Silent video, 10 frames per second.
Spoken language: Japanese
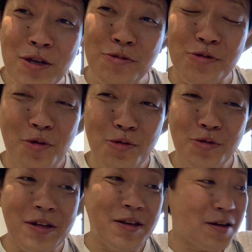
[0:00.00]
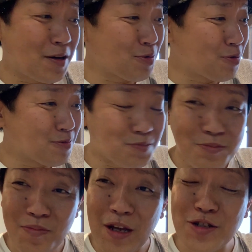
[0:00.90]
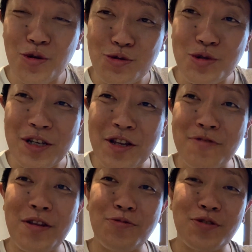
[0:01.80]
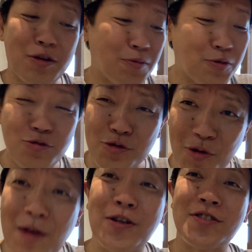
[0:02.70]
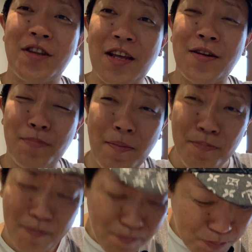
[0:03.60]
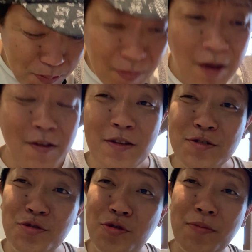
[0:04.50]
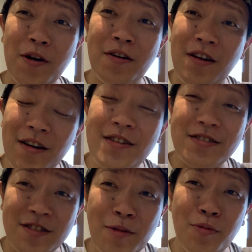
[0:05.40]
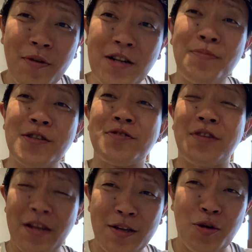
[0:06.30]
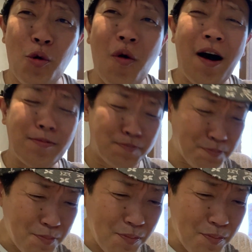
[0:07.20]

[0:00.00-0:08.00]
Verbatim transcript: う行くと本当にあの焼酎行きたくなるんですけどぐっと我慢してねちょっと今からライブもありますんで、ね、今日は